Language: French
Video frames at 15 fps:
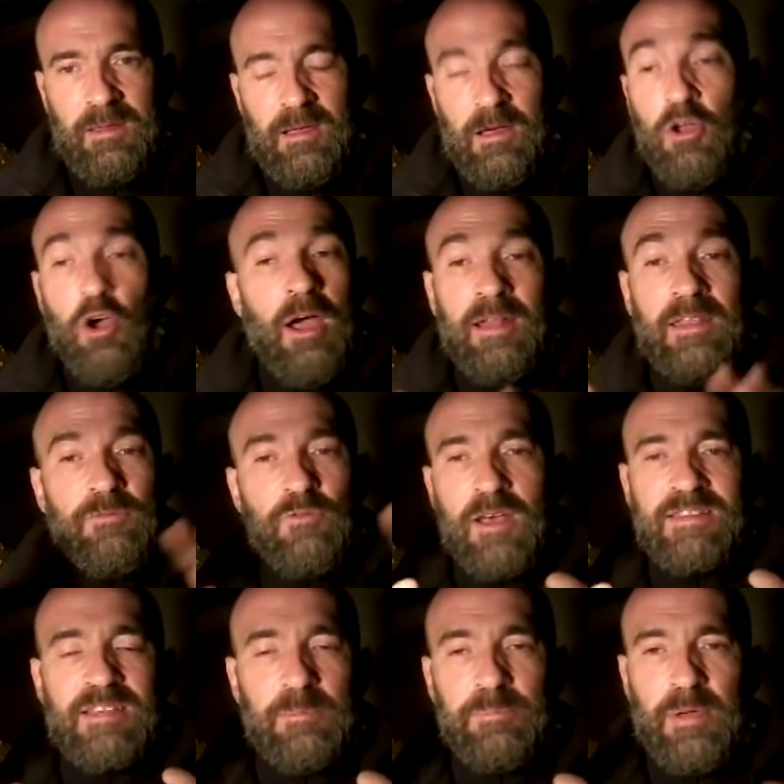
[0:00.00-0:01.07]
Alors allez
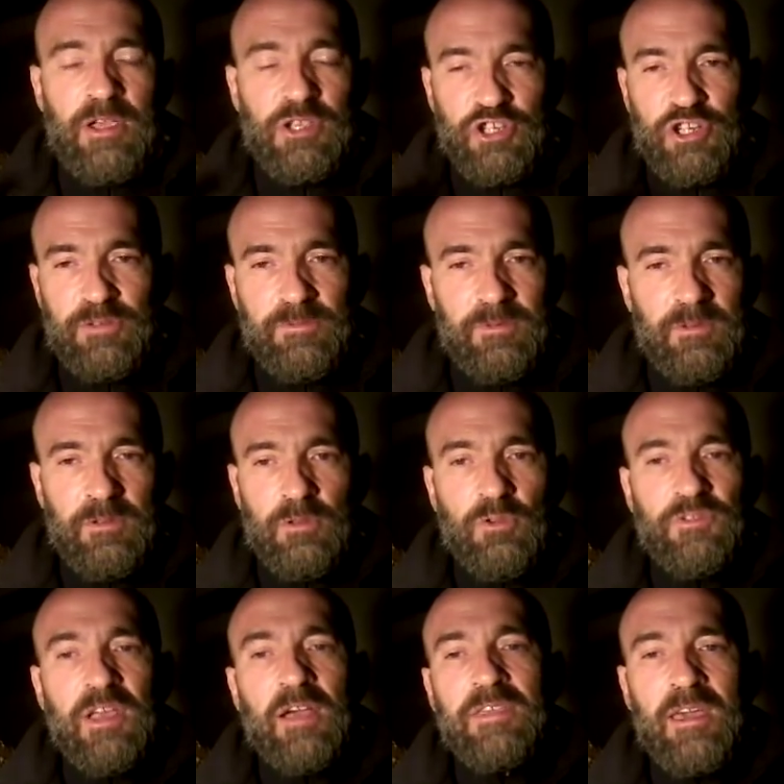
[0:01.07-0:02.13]
voir sa page,
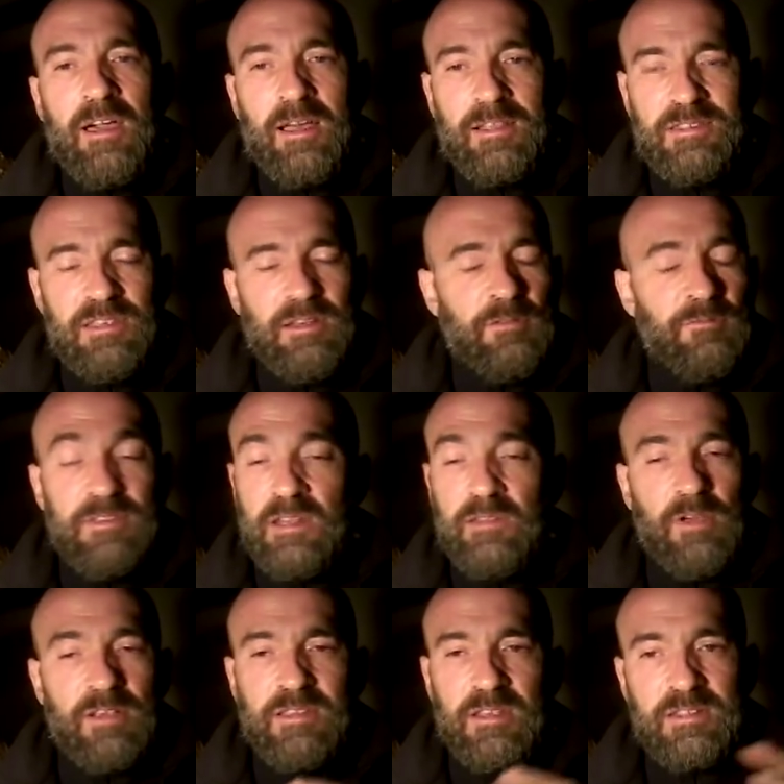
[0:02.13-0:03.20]
le dernier article, vous allez
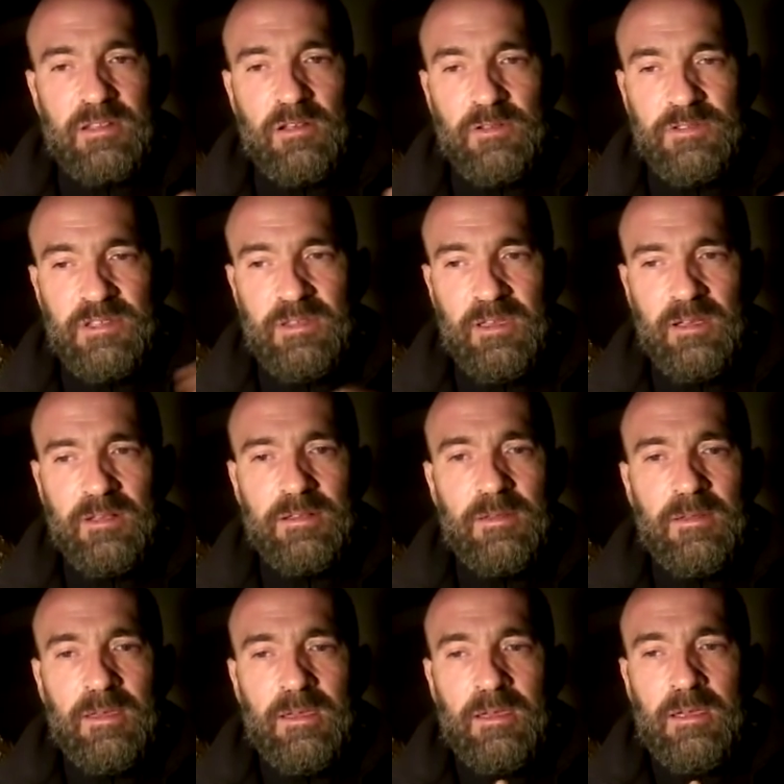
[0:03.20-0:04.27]
voir, c'est extraordinaire.
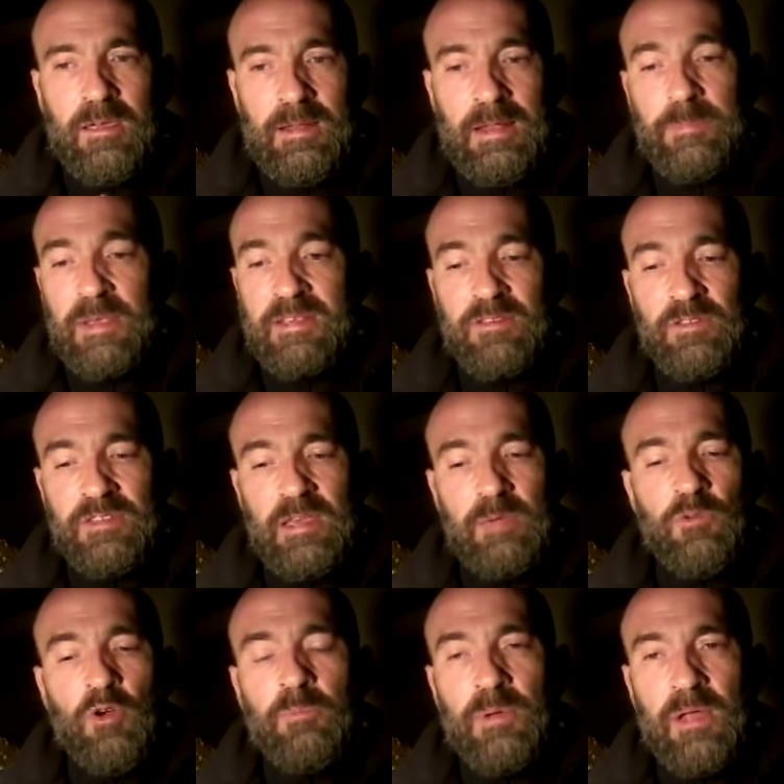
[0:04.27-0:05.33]
La personne qui a
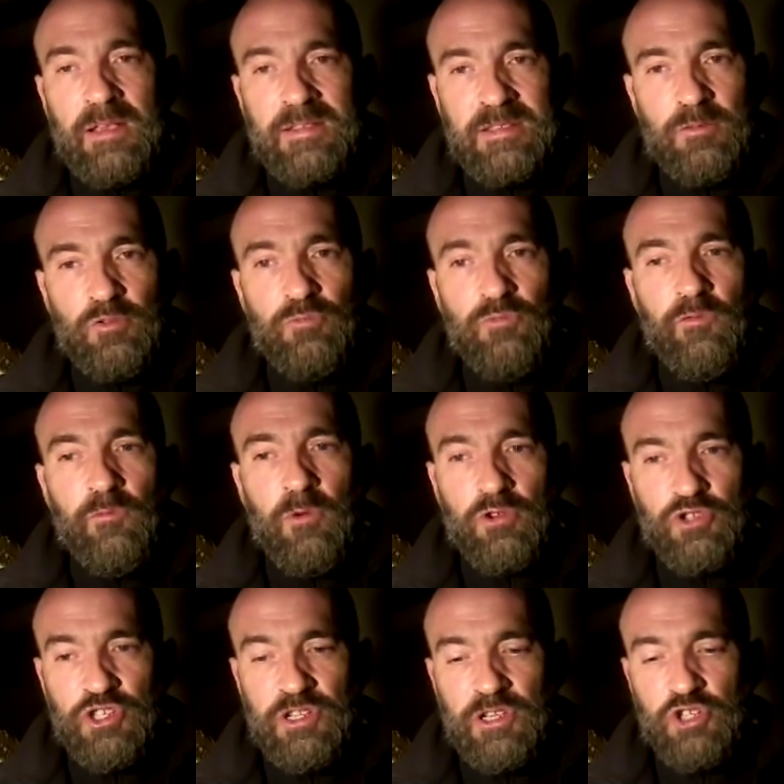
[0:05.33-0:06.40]
mis en place le
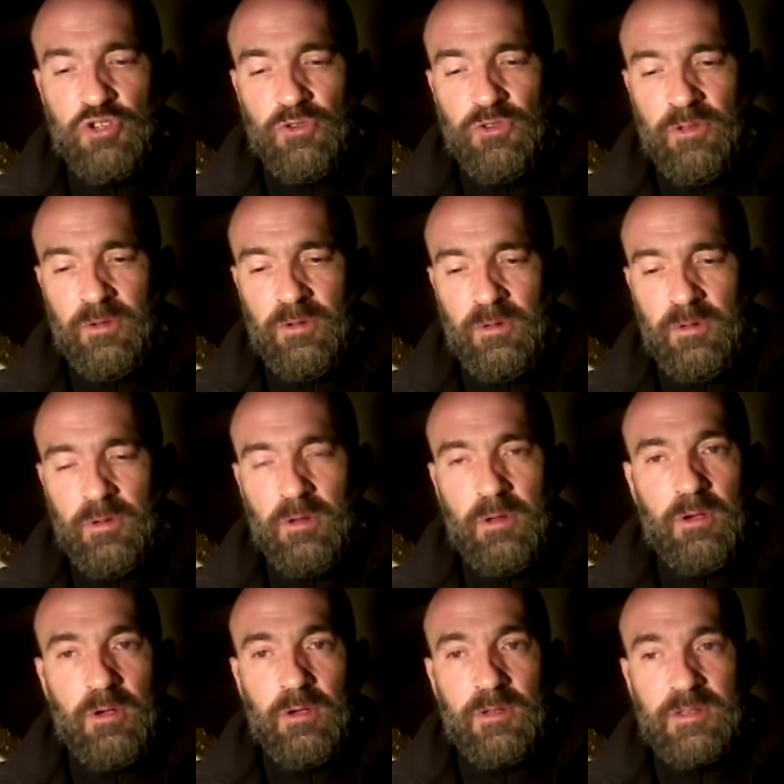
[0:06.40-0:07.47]
mouvement Gilets jaunes,
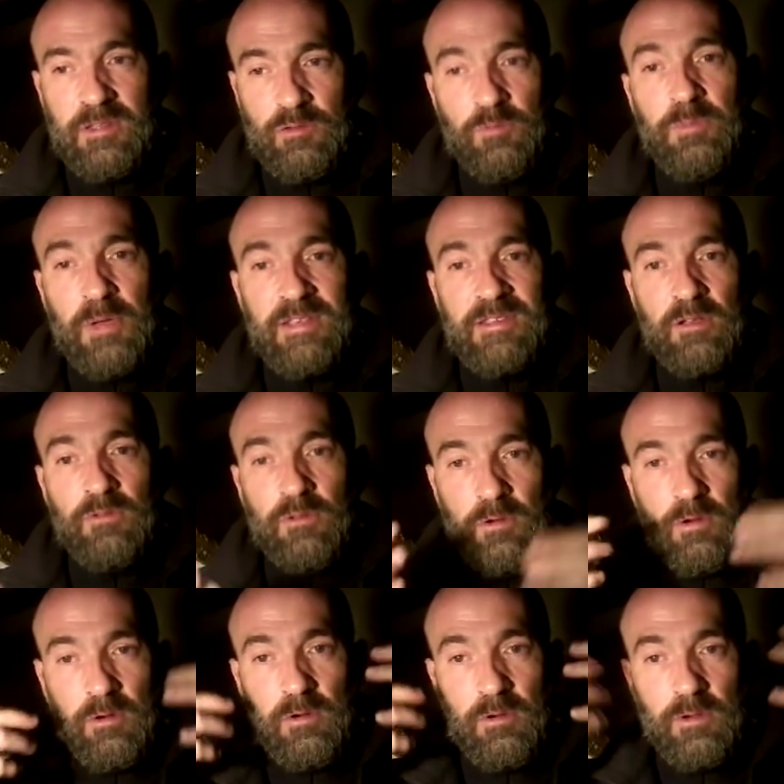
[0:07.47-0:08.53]
euh, c'est une personne,
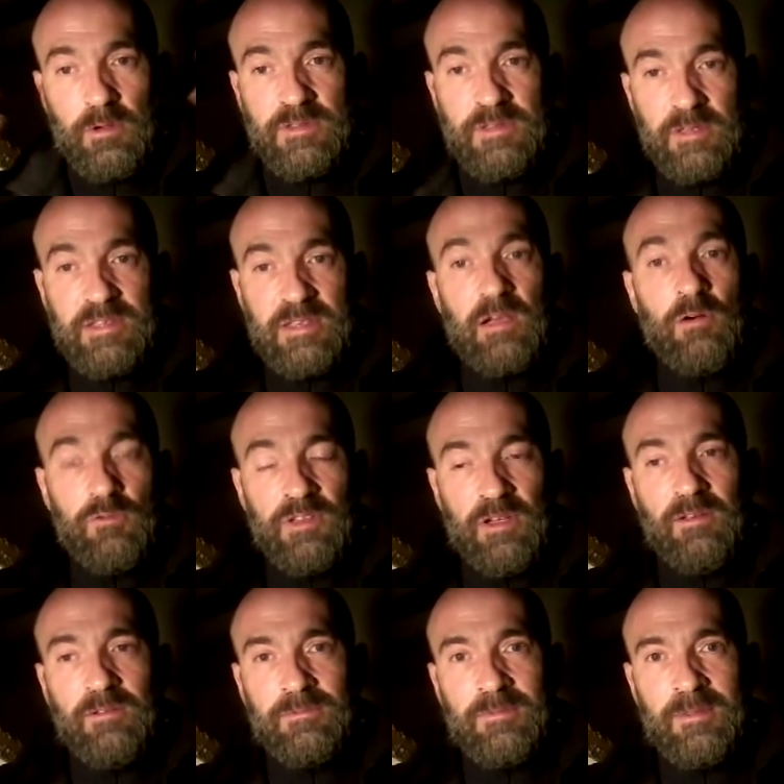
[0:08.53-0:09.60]
euh, c'est un rouquin.